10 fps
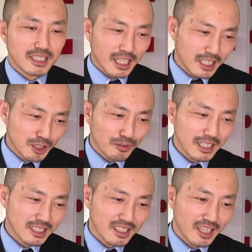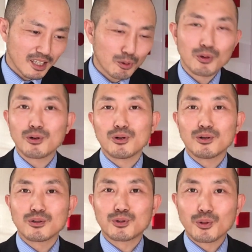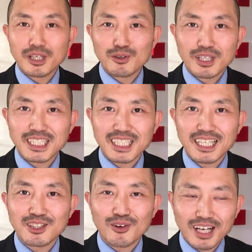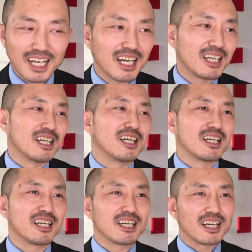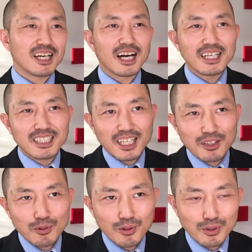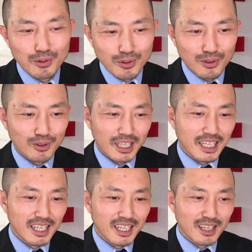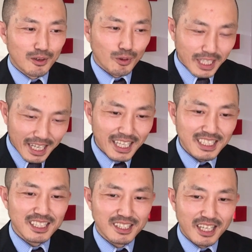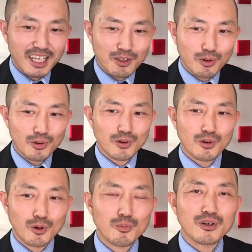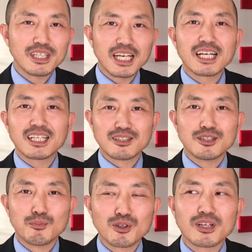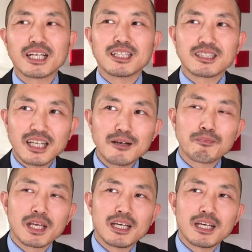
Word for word: 最初はですねこうドキドキしたりとか、えー、相手のことを、えー、お互いにですねこう思いやれるものなんですね。